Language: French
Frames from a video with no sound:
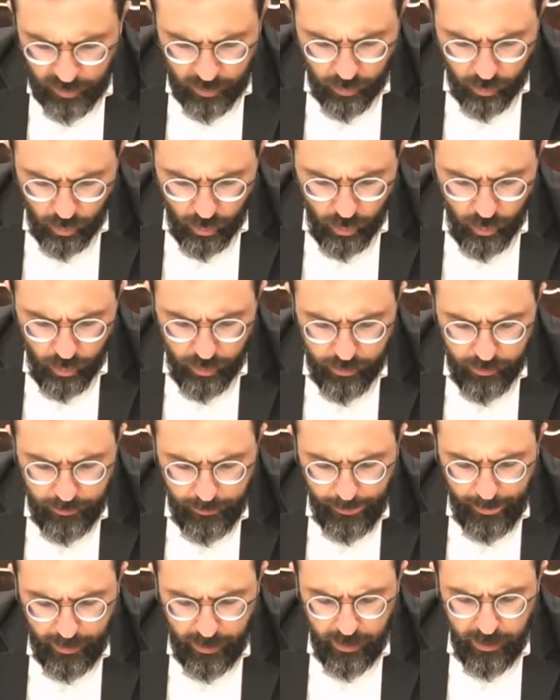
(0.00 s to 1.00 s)
que
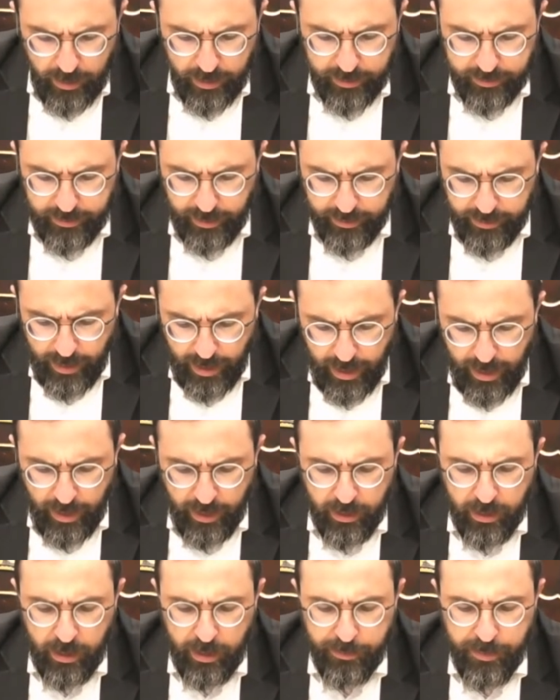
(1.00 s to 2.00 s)

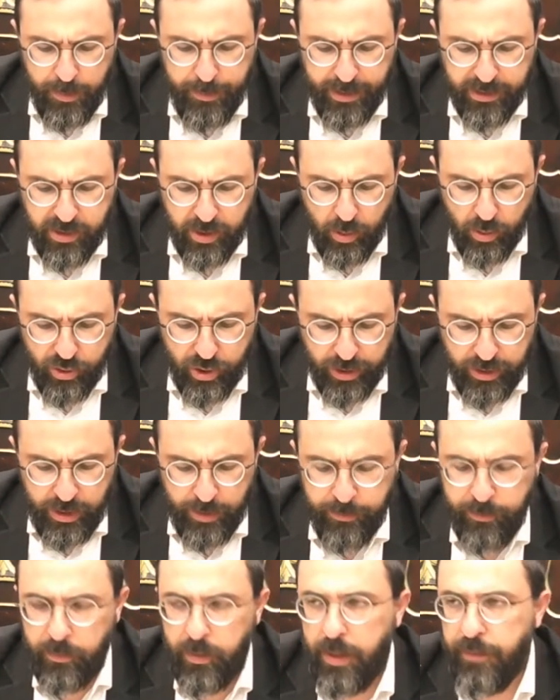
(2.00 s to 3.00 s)
Ktana, Mibat
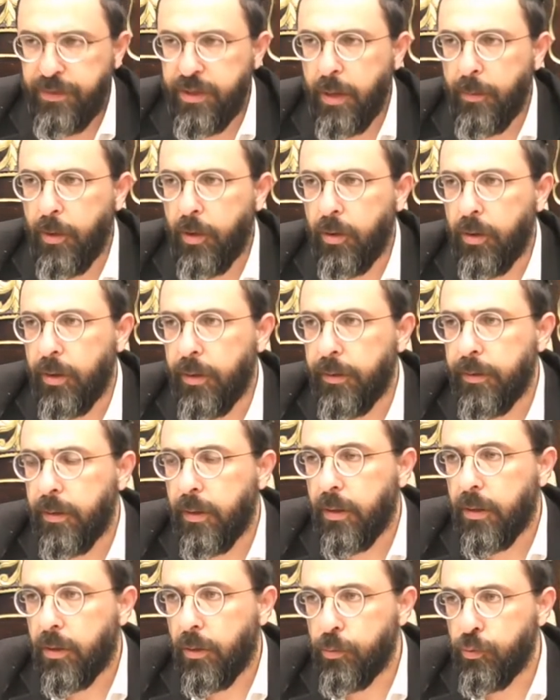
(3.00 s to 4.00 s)
Shaloshanim, évidemment, hein,
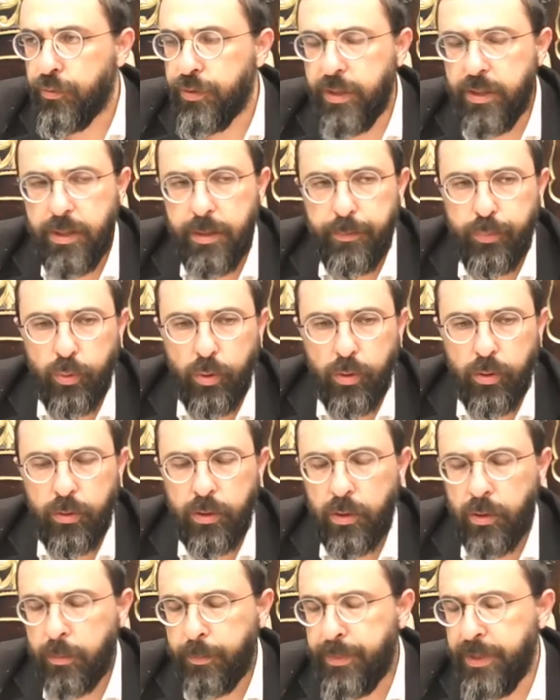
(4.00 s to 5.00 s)
comme je vous ai dit, pour
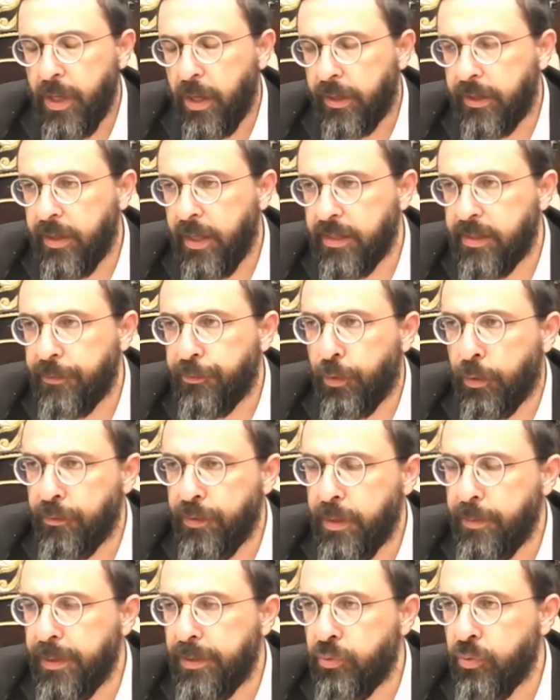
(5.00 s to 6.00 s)
euh, payer un Knas, il faut enlever
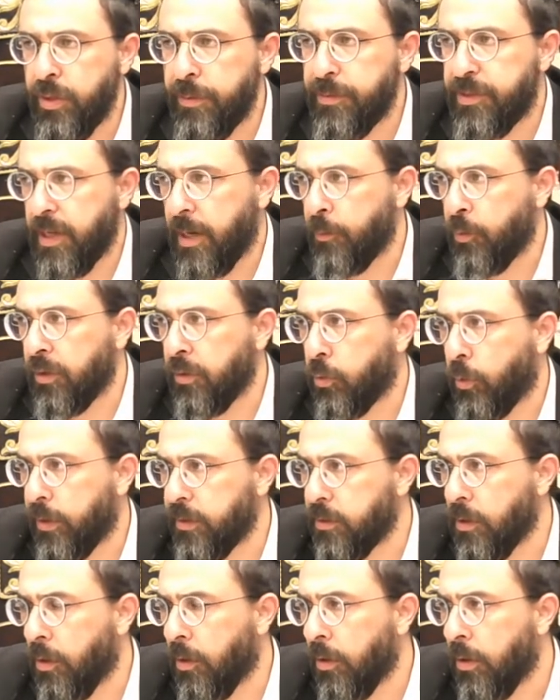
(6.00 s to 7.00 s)
les Betulim, si elle a moins de
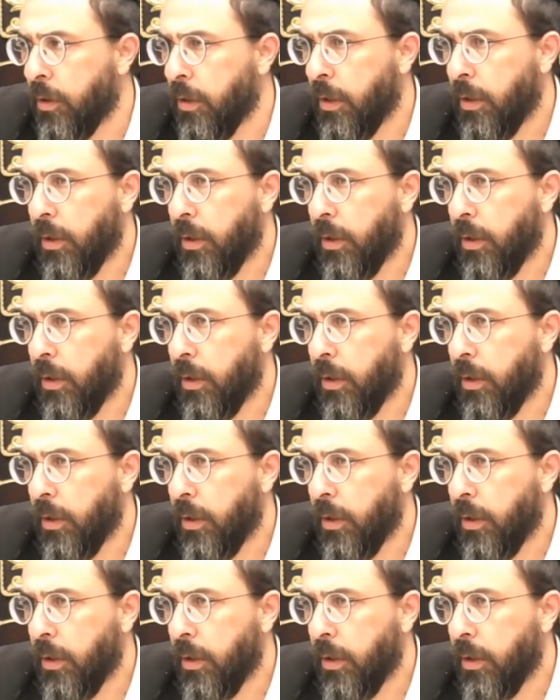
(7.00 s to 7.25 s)
3 ans,